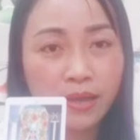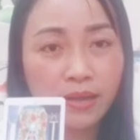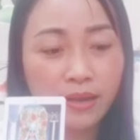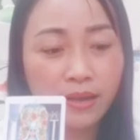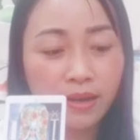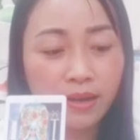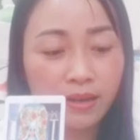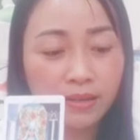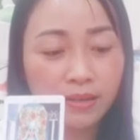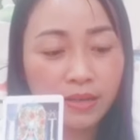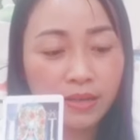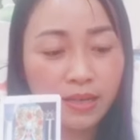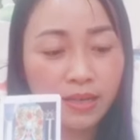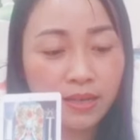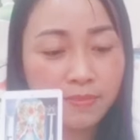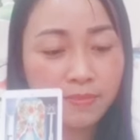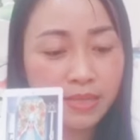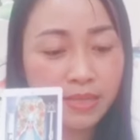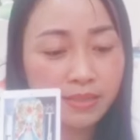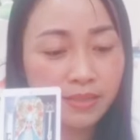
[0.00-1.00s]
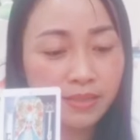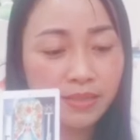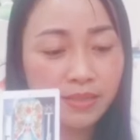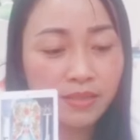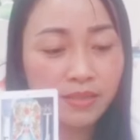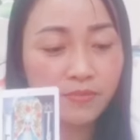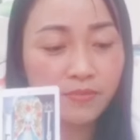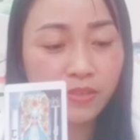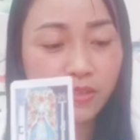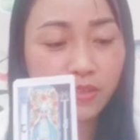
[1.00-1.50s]
đó các bạn rất
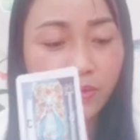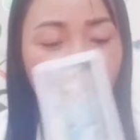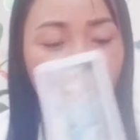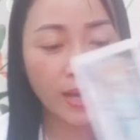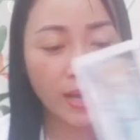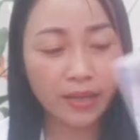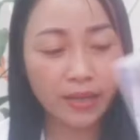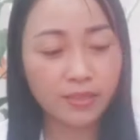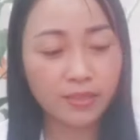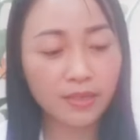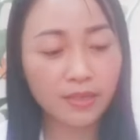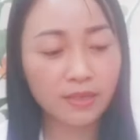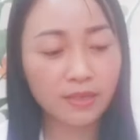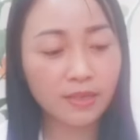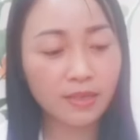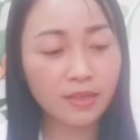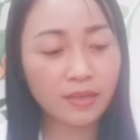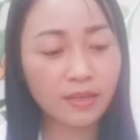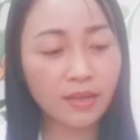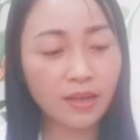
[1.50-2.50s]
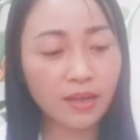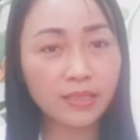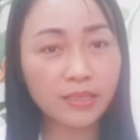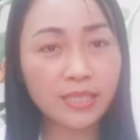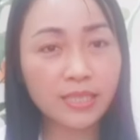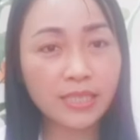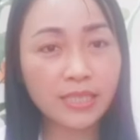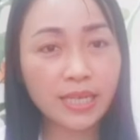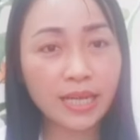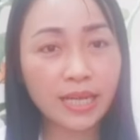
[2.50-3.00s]
tin vào nhân quả nhé đó
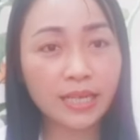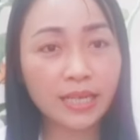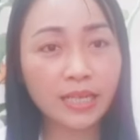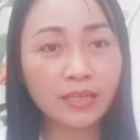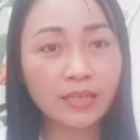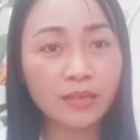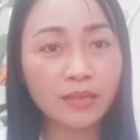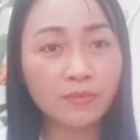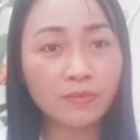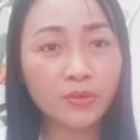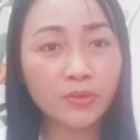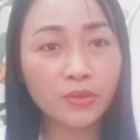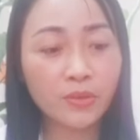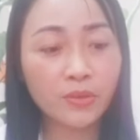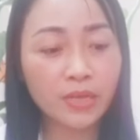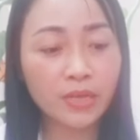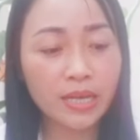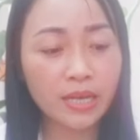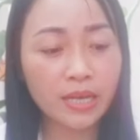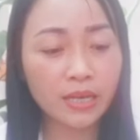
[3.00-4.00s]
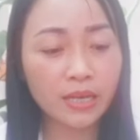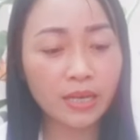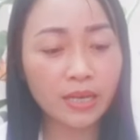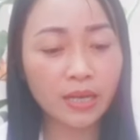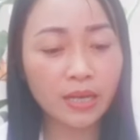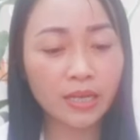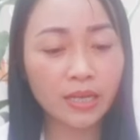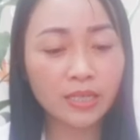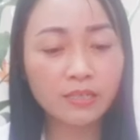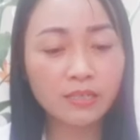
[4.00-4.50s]
chính là cái ờ, mối quan hệ
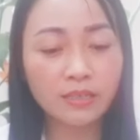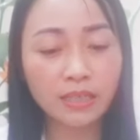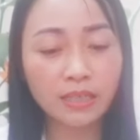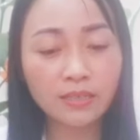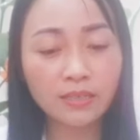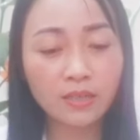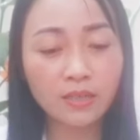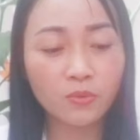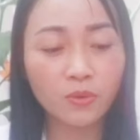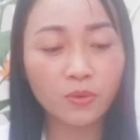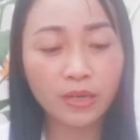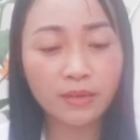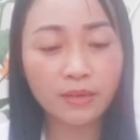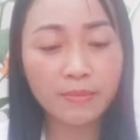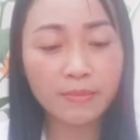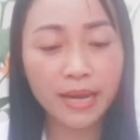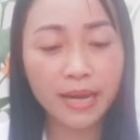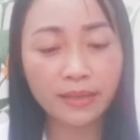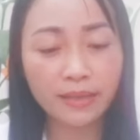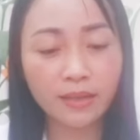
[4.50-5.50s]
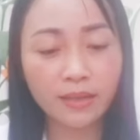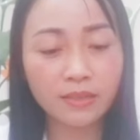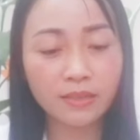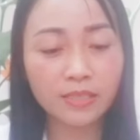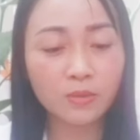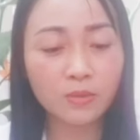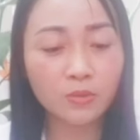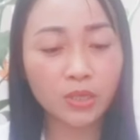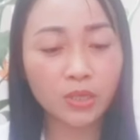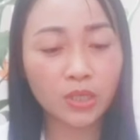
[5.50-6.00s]
à, cái trường năng lượng của các bạn ở
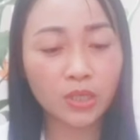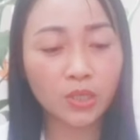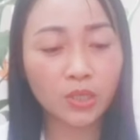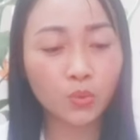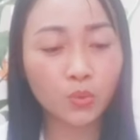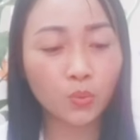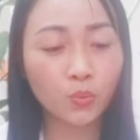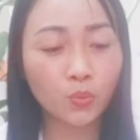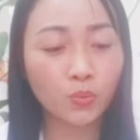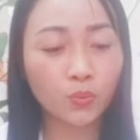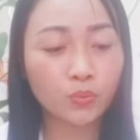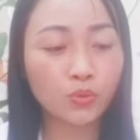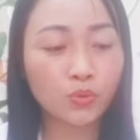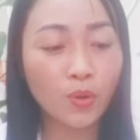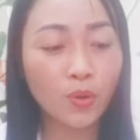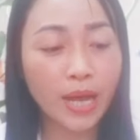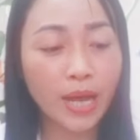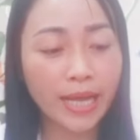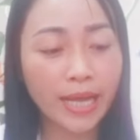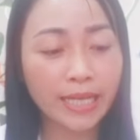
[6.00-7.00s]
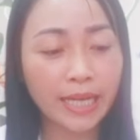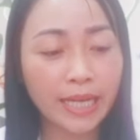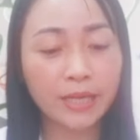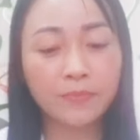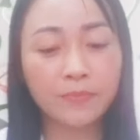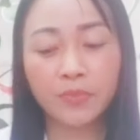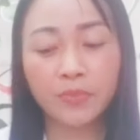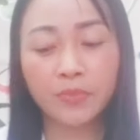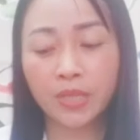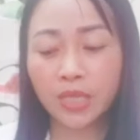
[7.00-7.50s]
trong cái tụ số 2
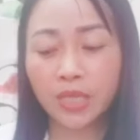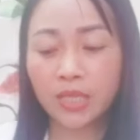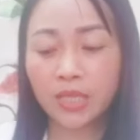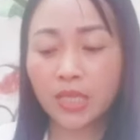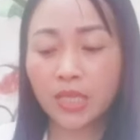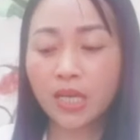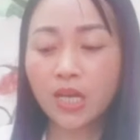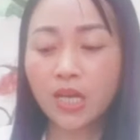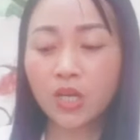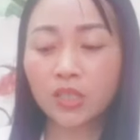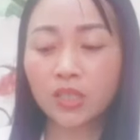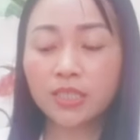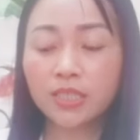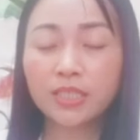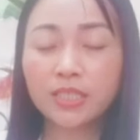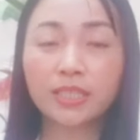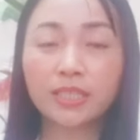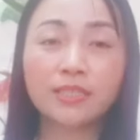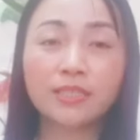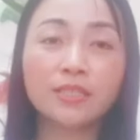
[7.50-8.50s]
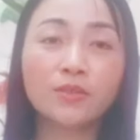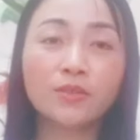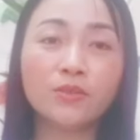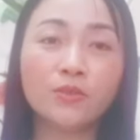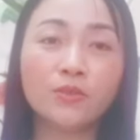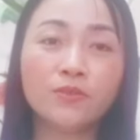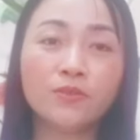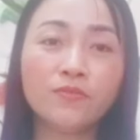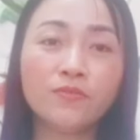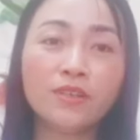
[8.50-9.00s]
này thế còn trường năng lượng
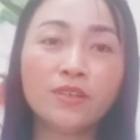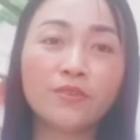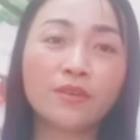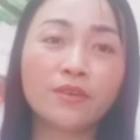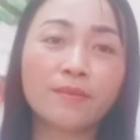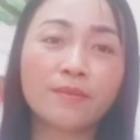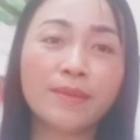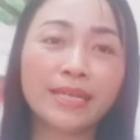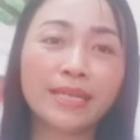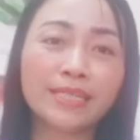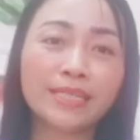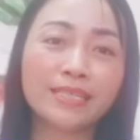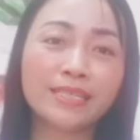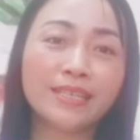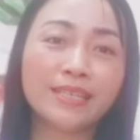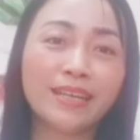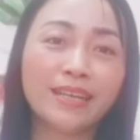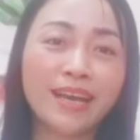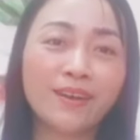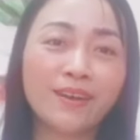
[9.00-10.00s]
của đối phương của các bạn thì thế nào